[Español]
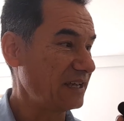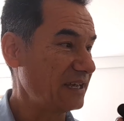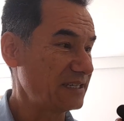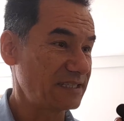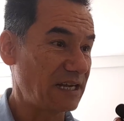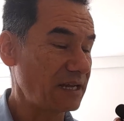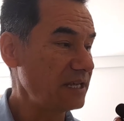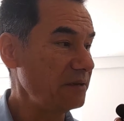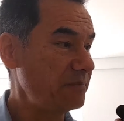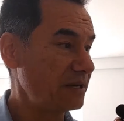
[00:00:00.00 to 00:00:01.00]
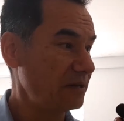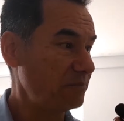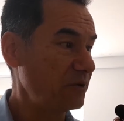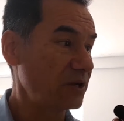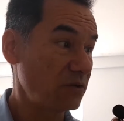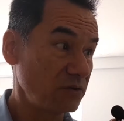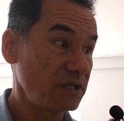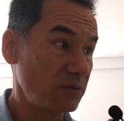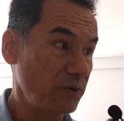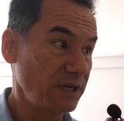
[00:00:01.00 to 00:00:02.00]
estar aquí para poder
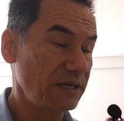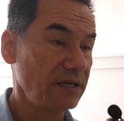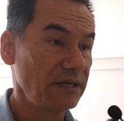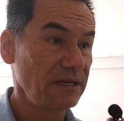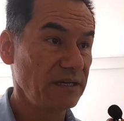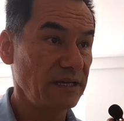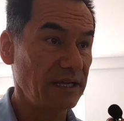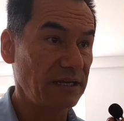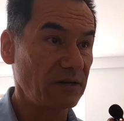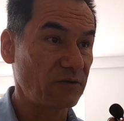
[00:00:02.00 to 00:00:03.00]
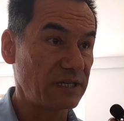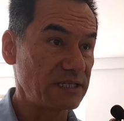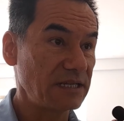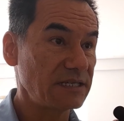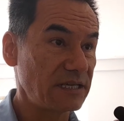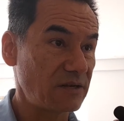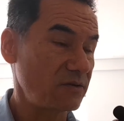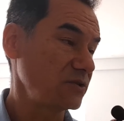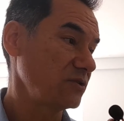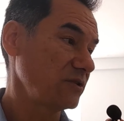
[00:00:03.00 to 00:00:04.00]
contribuir en lo que es el
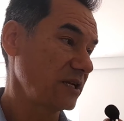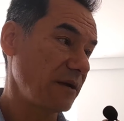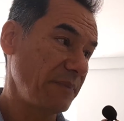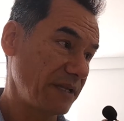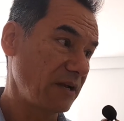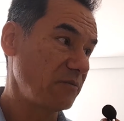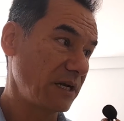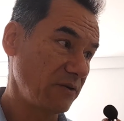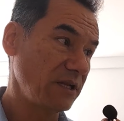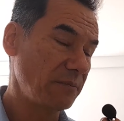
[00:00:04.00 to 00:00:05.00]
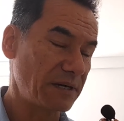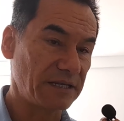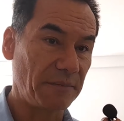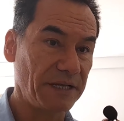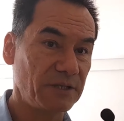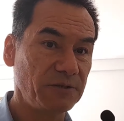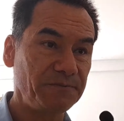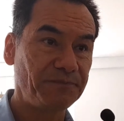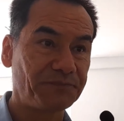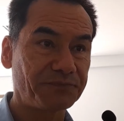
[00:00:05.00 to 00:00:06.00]
desarrollo del capital humano del departamento.
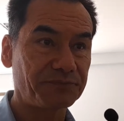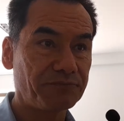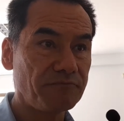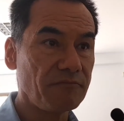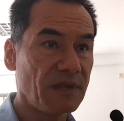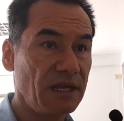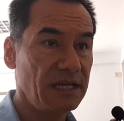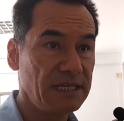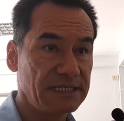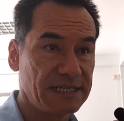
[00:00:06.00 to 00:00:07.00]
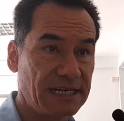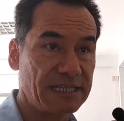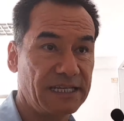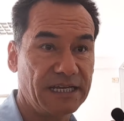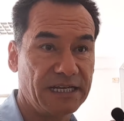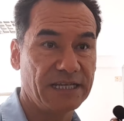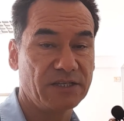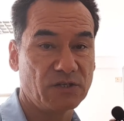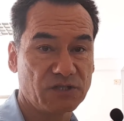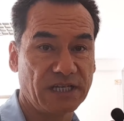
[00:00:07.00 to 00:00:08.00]
SENA tiene dos